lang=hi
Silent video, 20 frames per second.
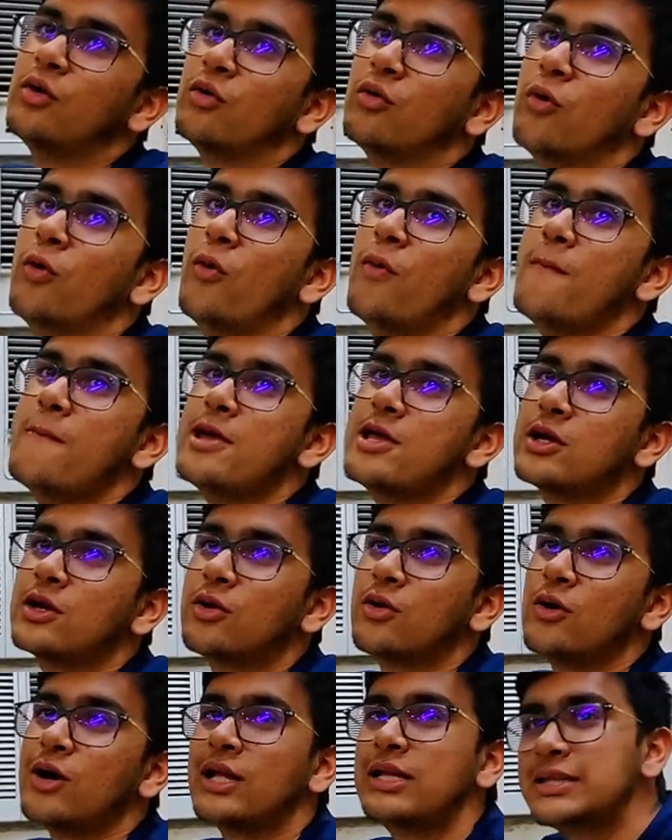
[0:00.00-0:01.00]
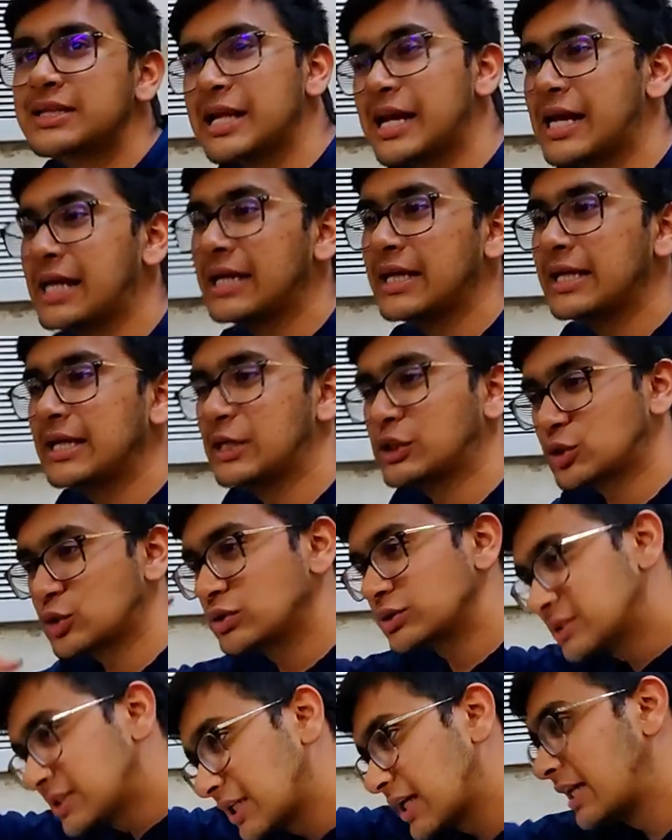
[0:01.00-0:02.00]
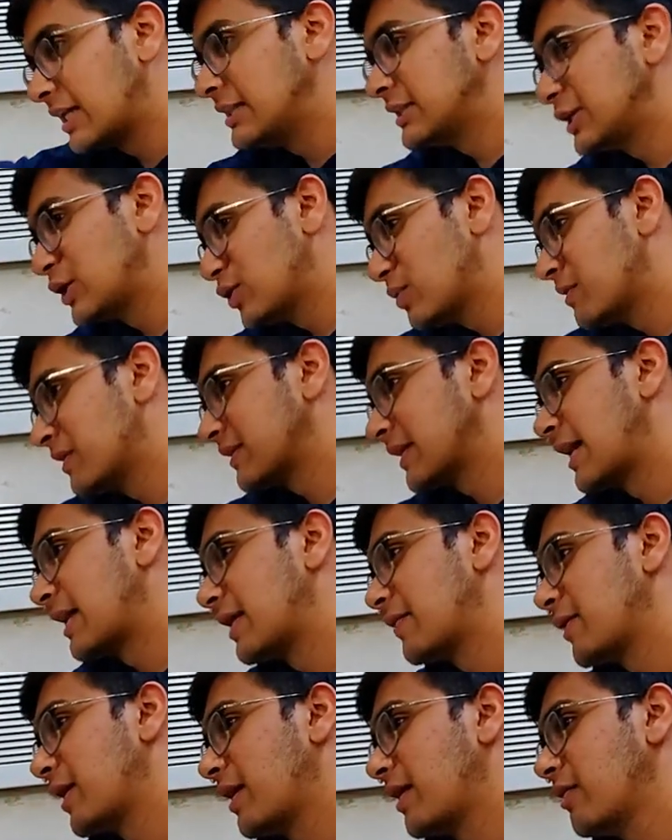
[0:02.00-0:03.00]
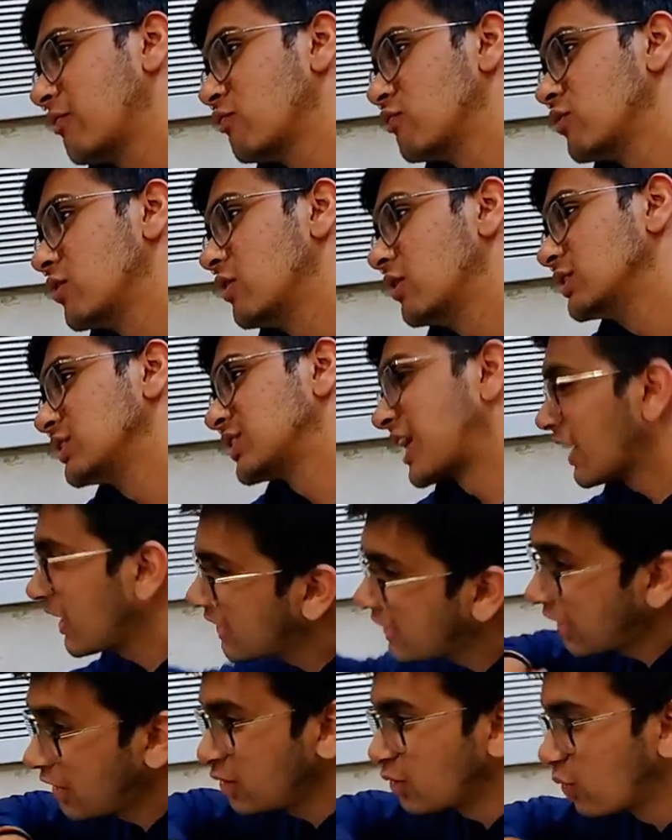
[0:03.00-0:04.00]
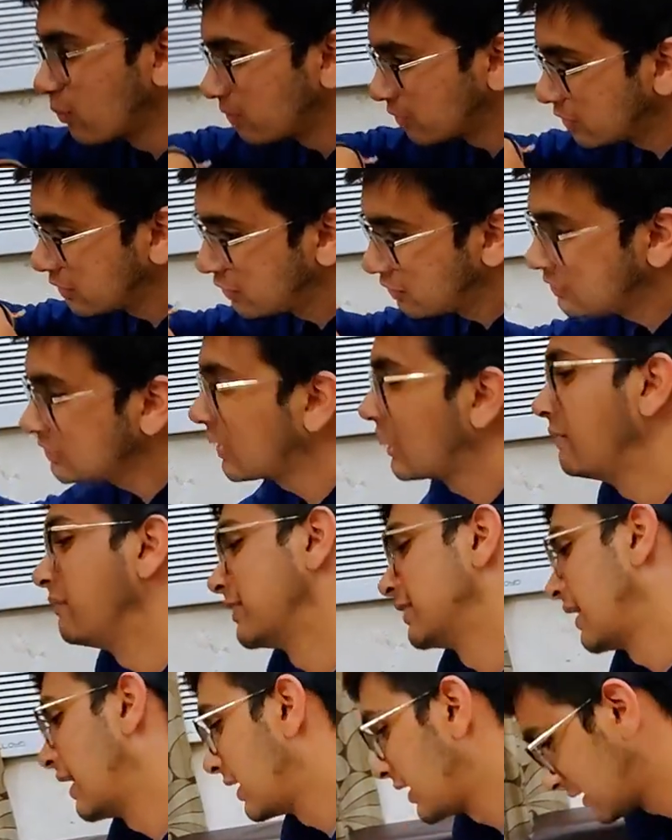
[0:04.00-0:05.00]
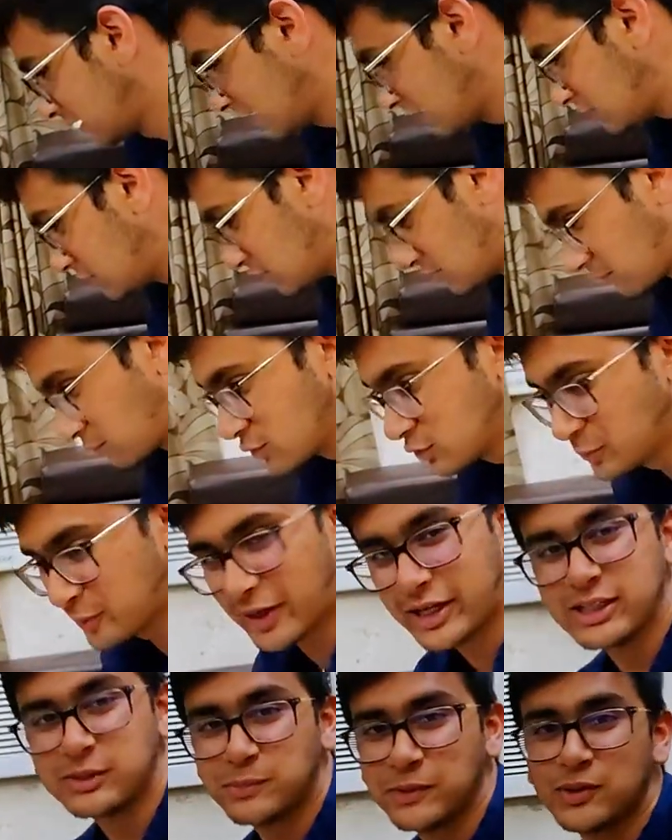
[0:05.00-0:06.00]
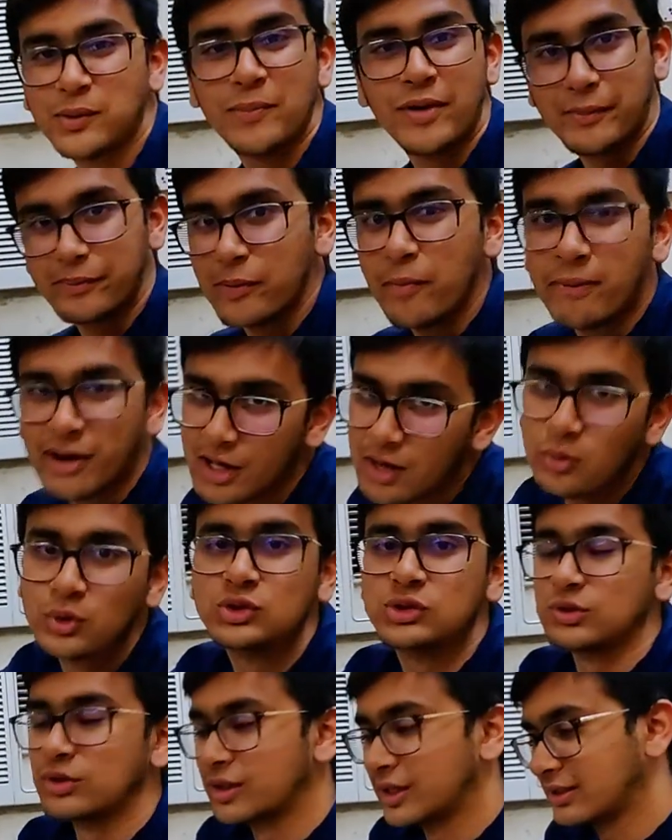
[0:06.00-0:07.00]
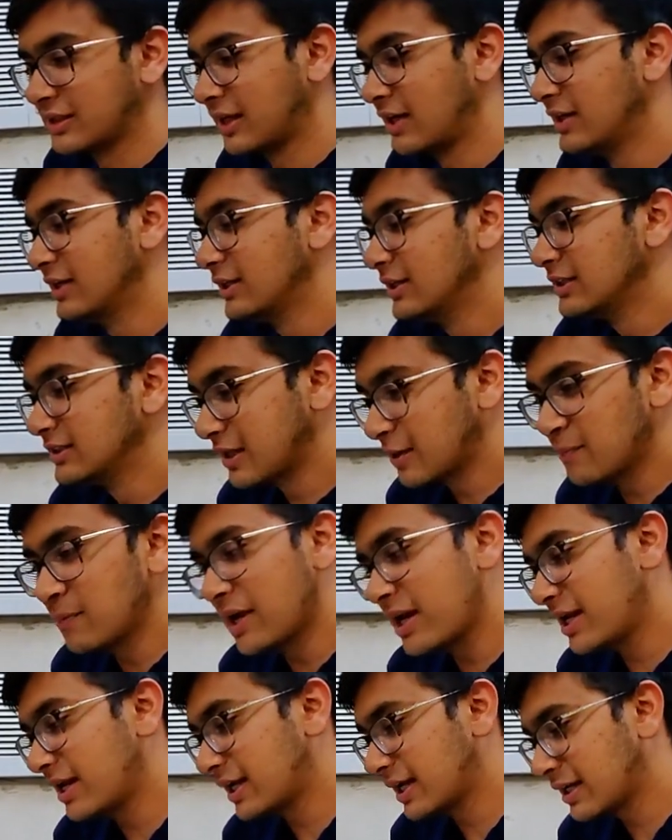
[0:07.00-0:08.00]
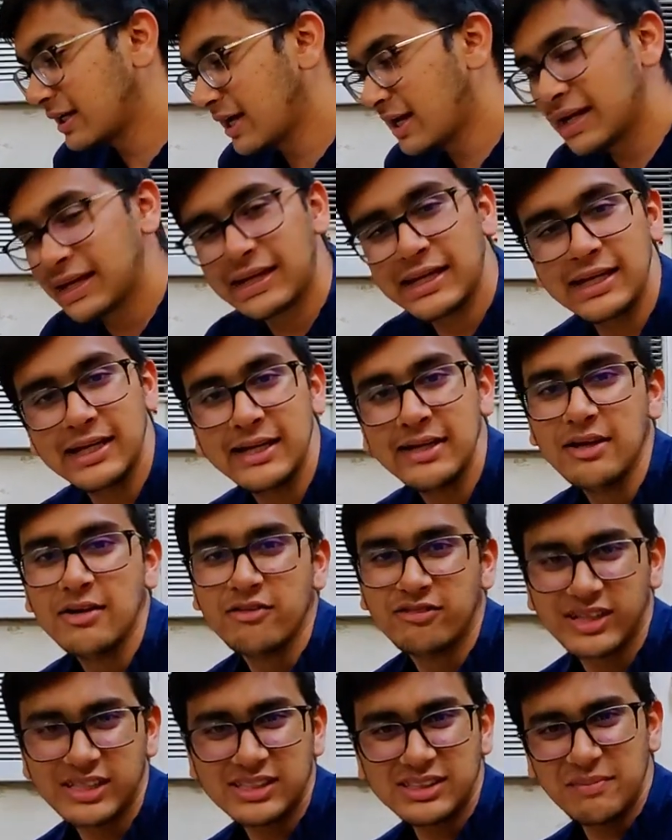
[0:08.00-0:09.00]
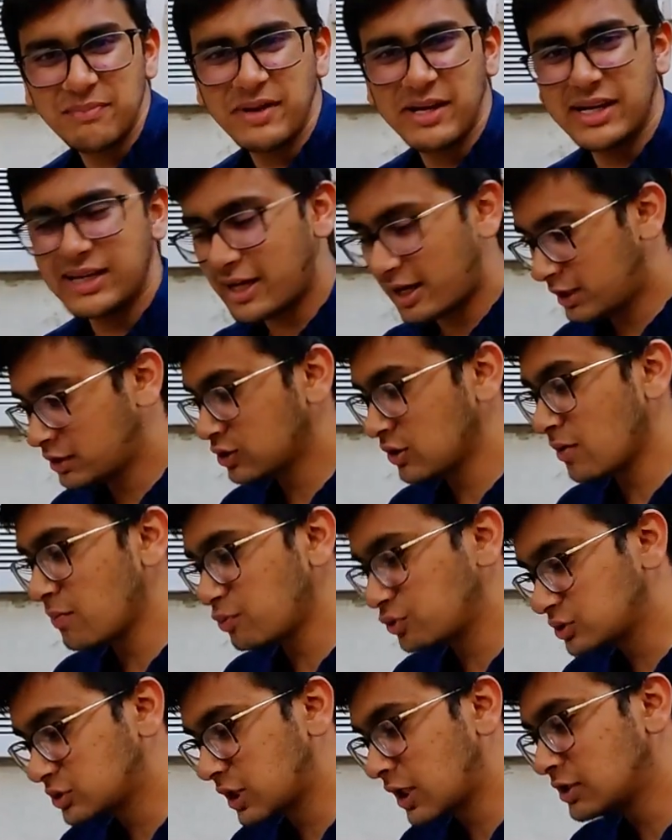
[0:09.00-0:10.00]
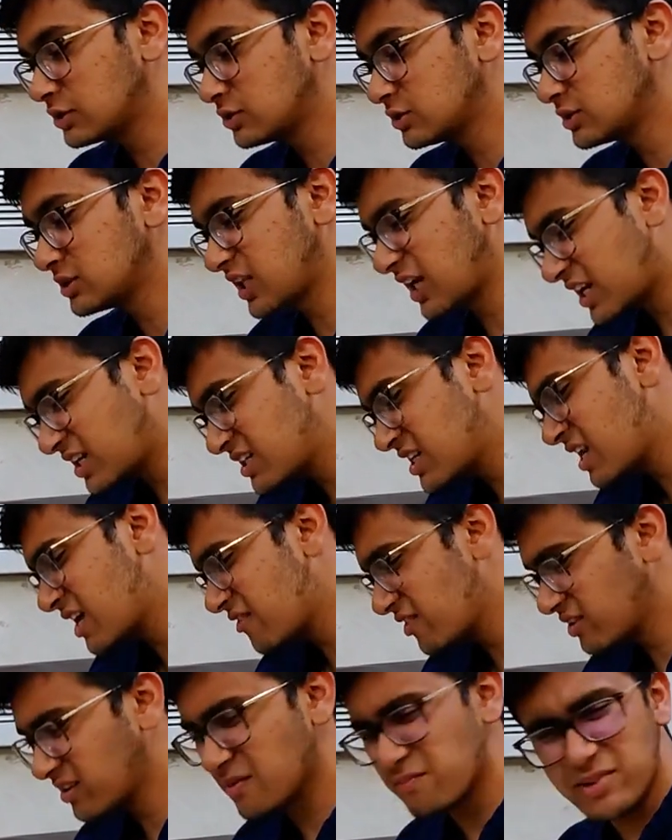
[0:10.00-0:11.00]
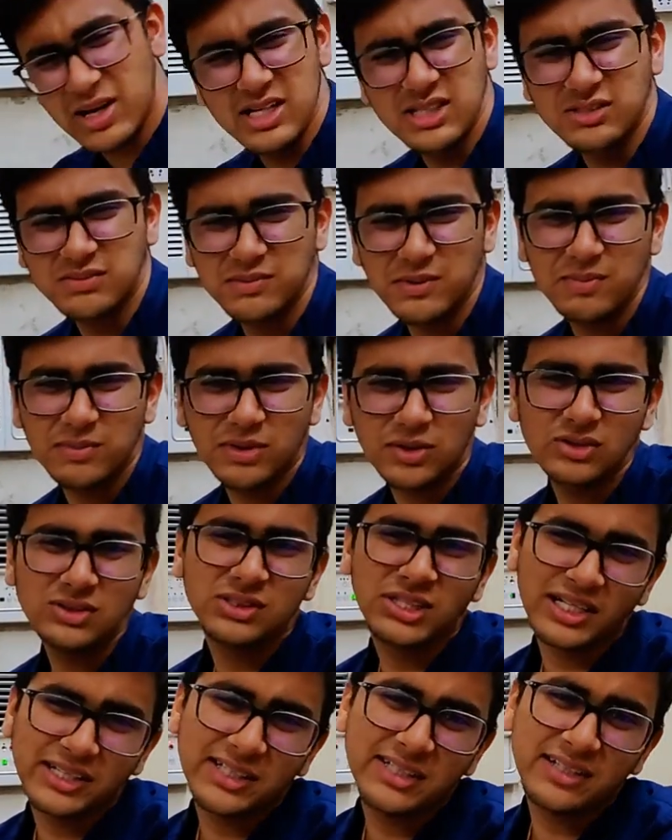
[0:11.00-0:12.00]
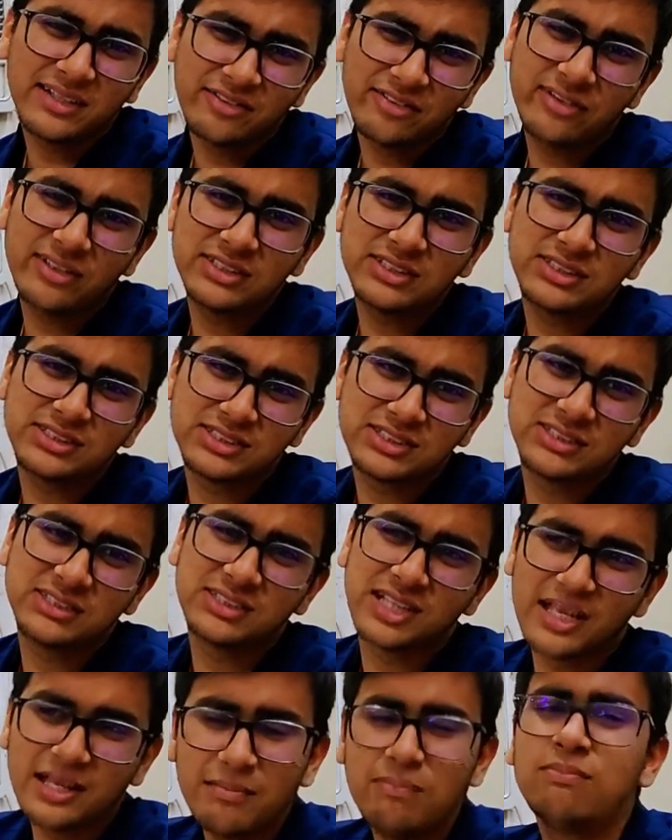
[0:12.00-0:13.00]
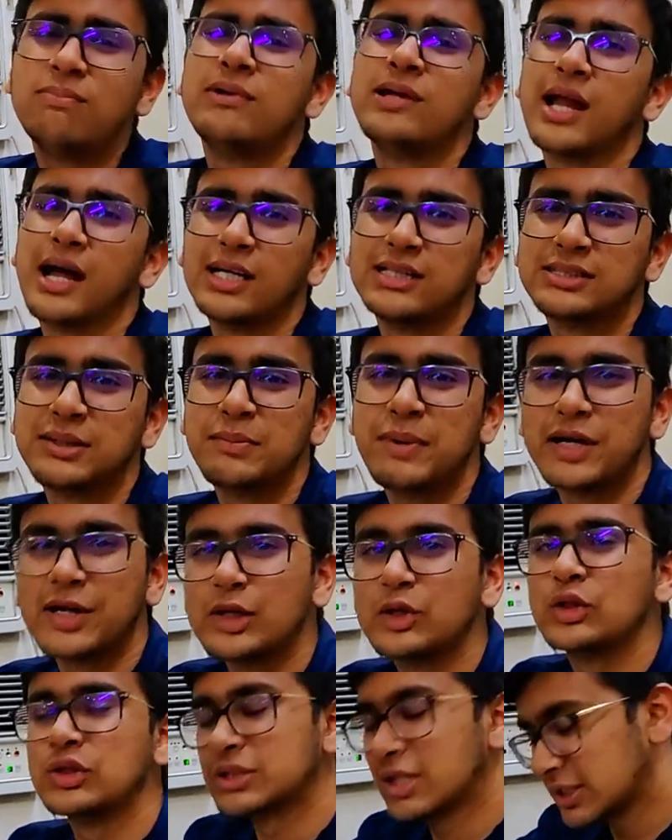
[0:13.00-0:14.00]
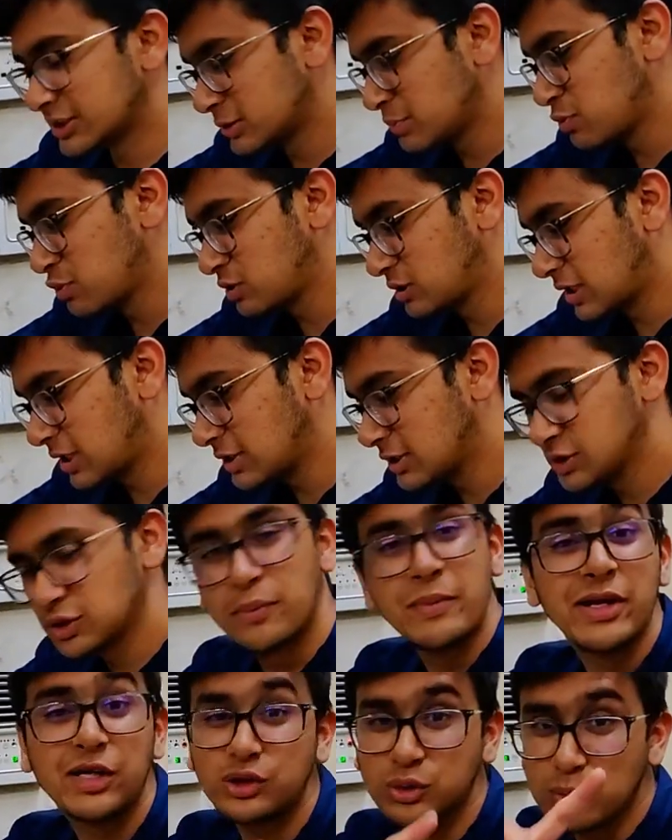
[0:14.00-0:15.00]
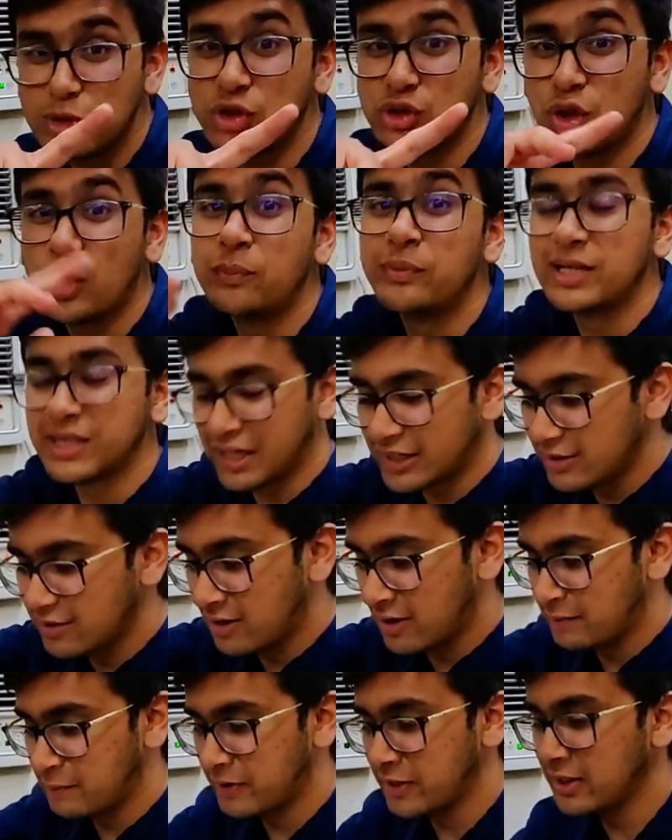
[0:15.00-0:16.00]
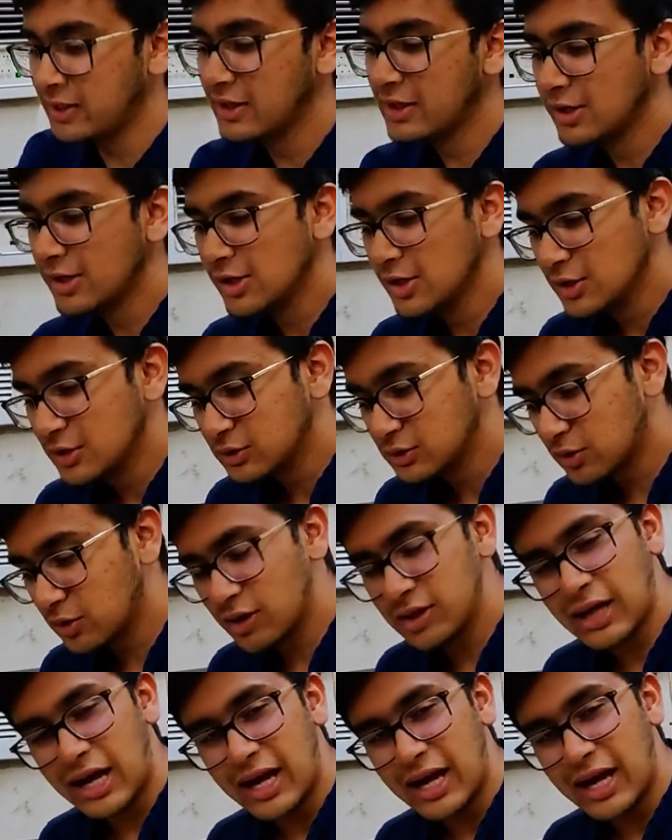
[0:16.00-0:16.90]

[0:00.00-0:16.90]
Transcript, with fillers: वो मेरे को गलती लगी या तो उनसे गलती हुई बताने में वो सेकंड हैंड गोप्रो हीरो टेन बता रहे थे जिस उस प्राइस पे तो मैं तो बड़ा खुश हो गया था तब मैं लेने गया लेकिन फिर जब मैंने एक्चुअल पूछा तो टेन इलेवन के प्राइस में मेरे को ज़्यादा डिफरेंस नहीं मिला जब मैंने एक दो जगह से पूछा जो मैंने तुम्हें शॉप दिखाई वहाँ पर तो